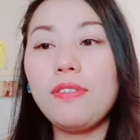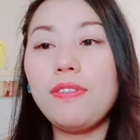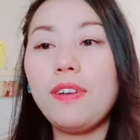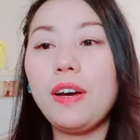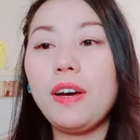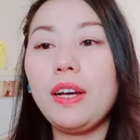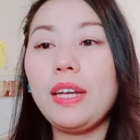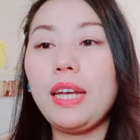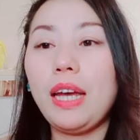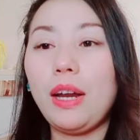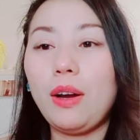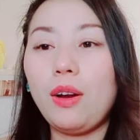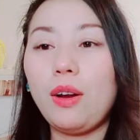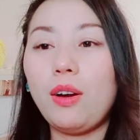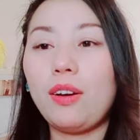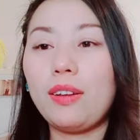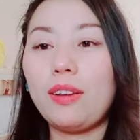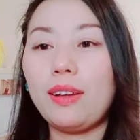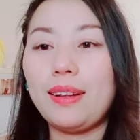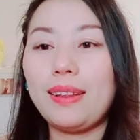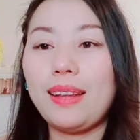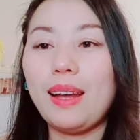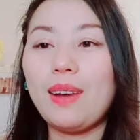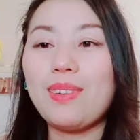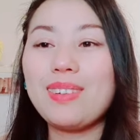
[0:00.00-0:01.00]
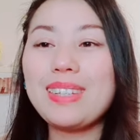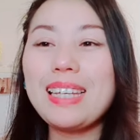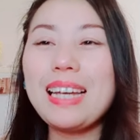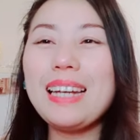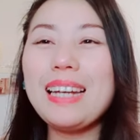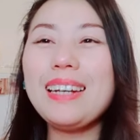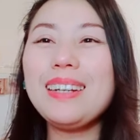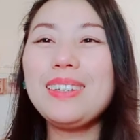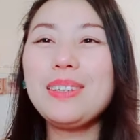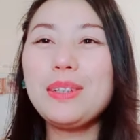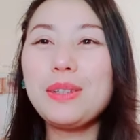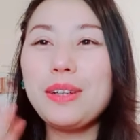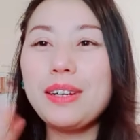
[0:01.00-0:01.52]
phơi giờ nó còn đang đào sáng
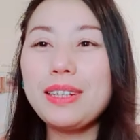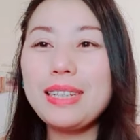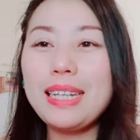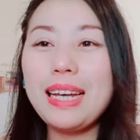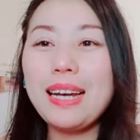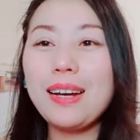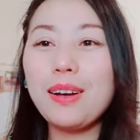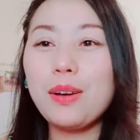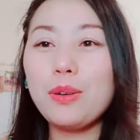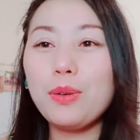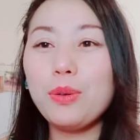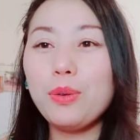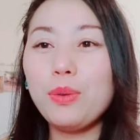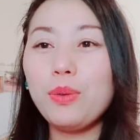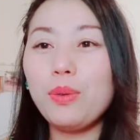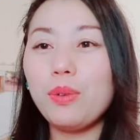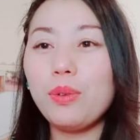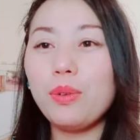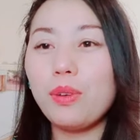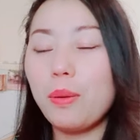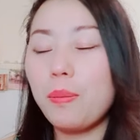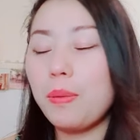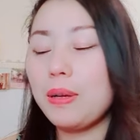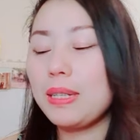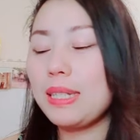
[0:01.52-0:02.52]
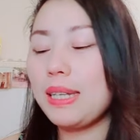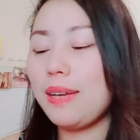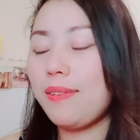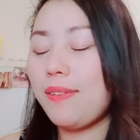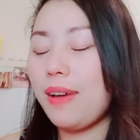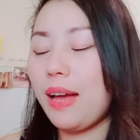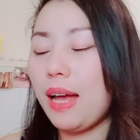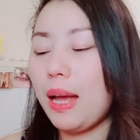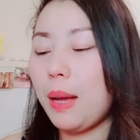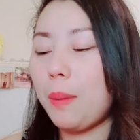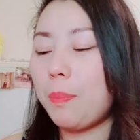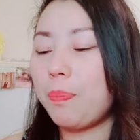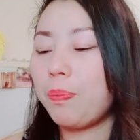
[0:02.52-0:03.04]
lưu cho cái thiên con nu có mong
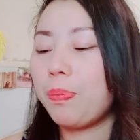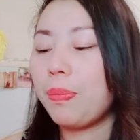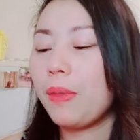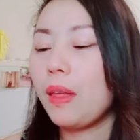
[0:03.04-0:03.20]
sao